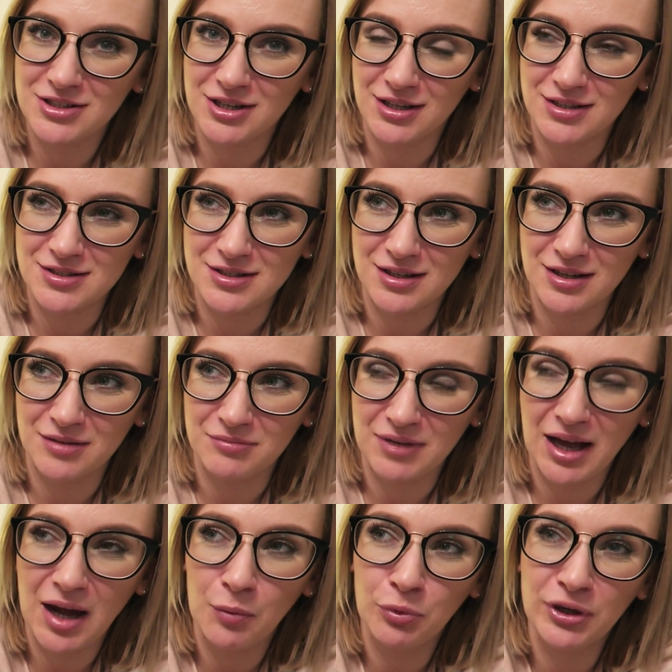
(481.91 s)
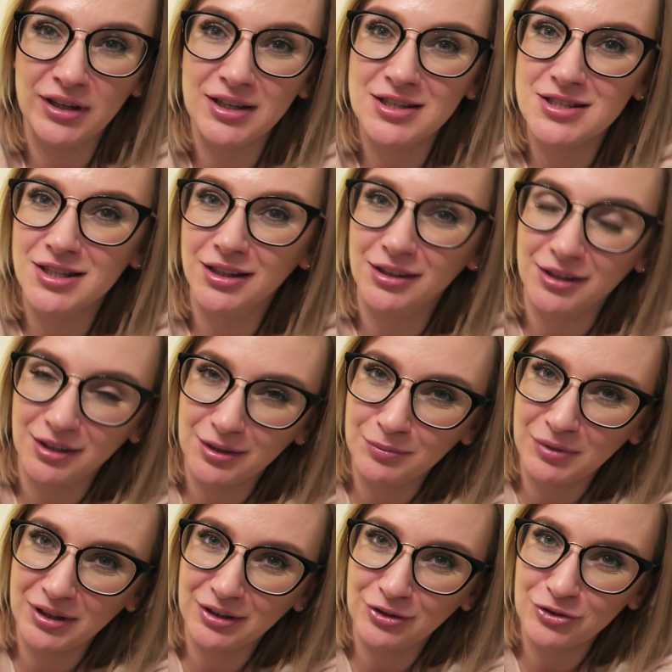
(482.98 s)
czasem, albo jakiś
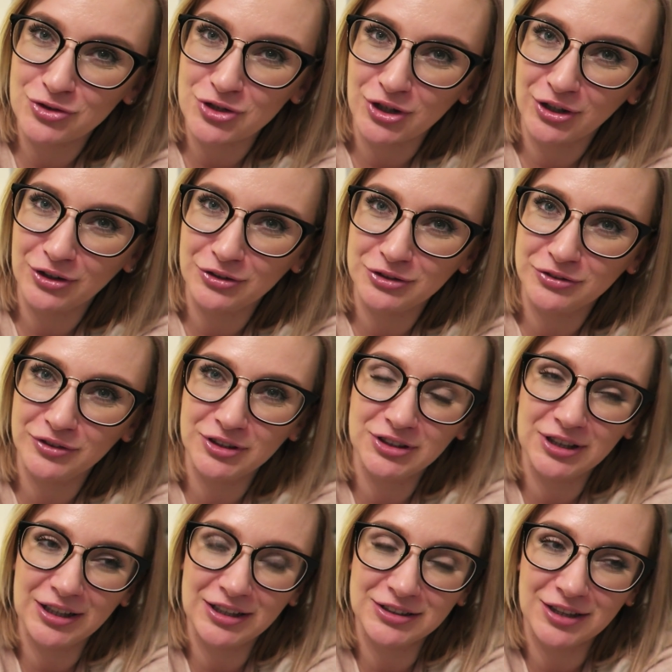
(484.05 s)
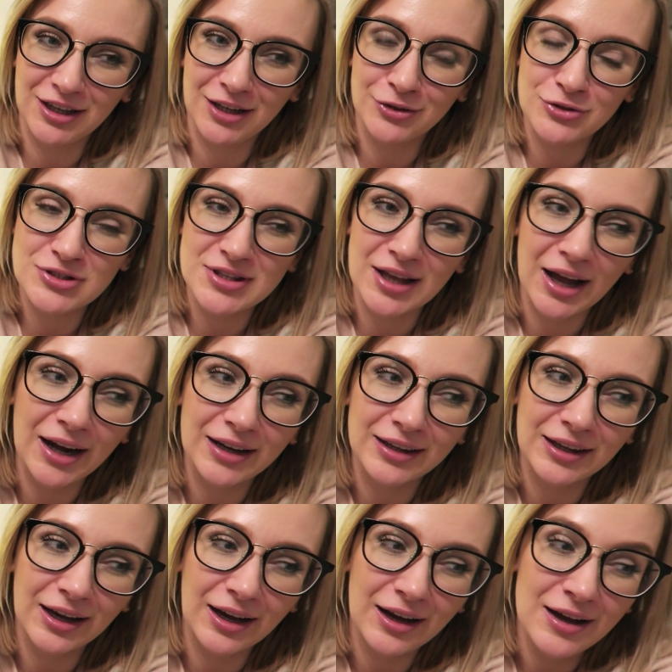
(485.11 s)
sentyment do czegoś, wiecie, jakaś taka
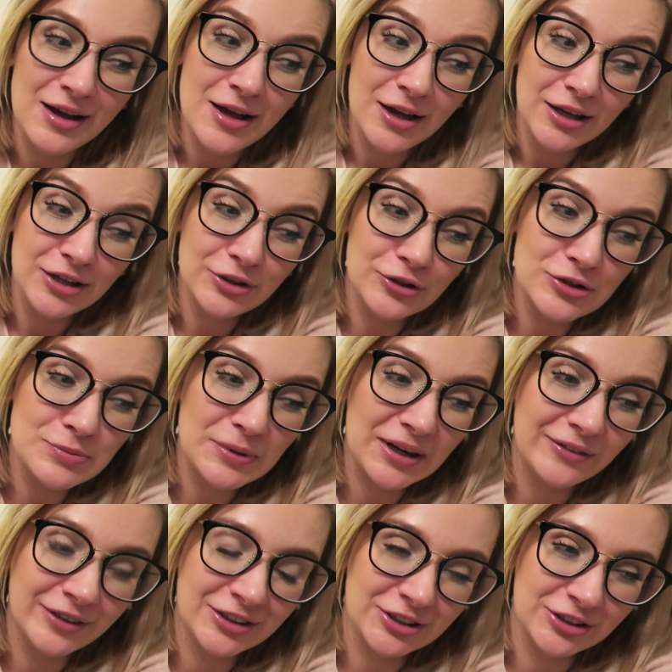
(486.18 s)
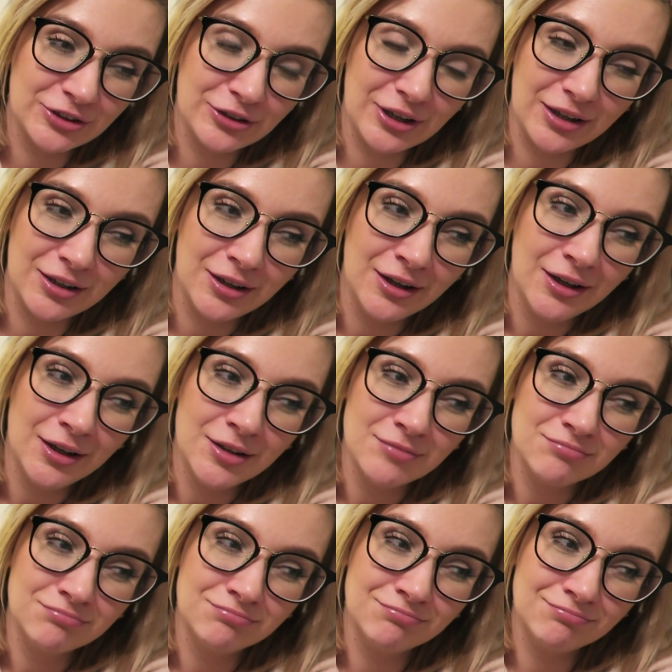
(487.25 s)
nostalgia i to sprawia, że to tak,
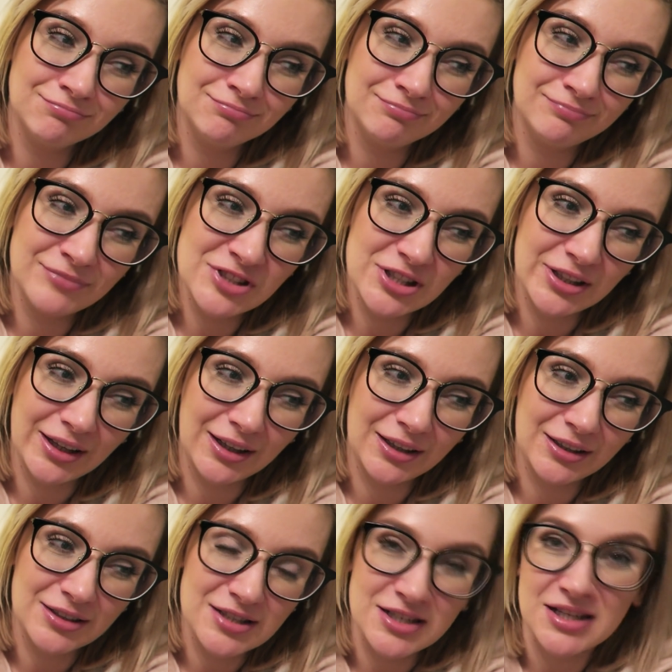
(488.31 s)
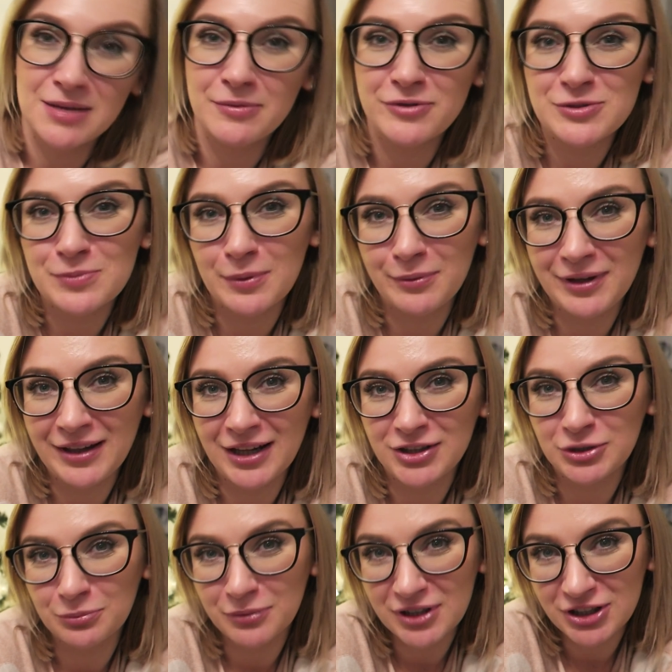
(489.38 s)
mm, że tak zaczynamy
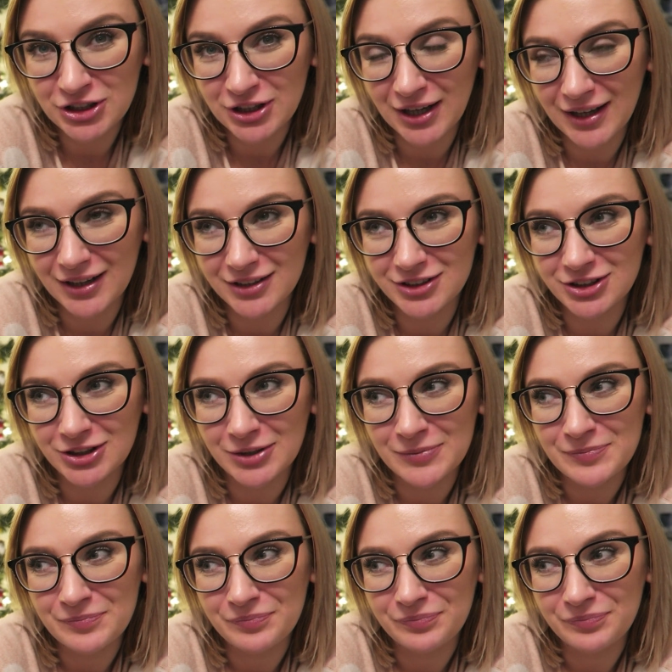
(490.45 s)
wspominać, myśleć,